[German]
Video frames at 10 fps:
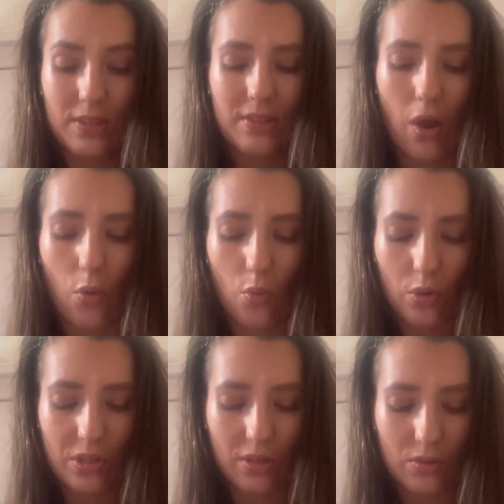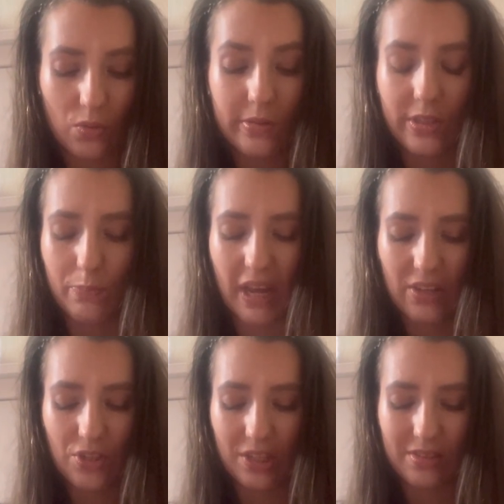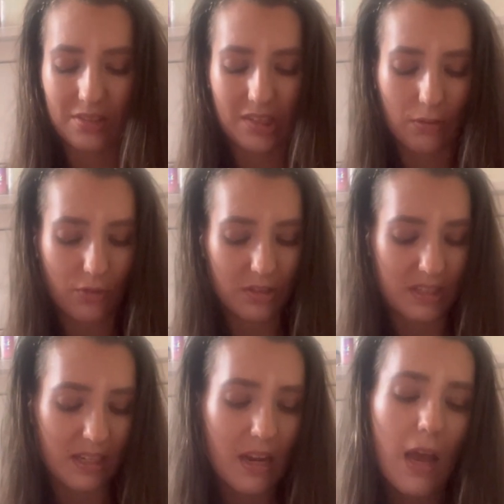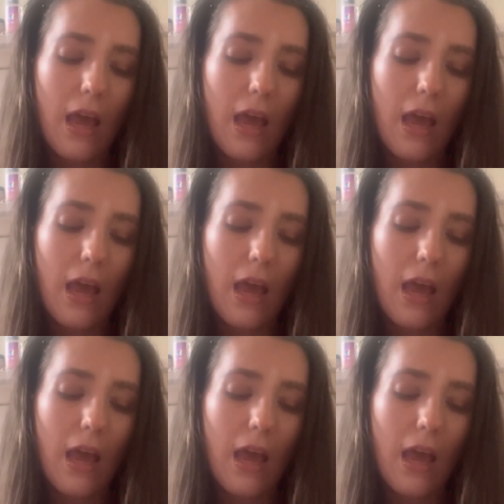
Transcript: die ist auch ultra süß. Das Packaging ist eine 10 von 10.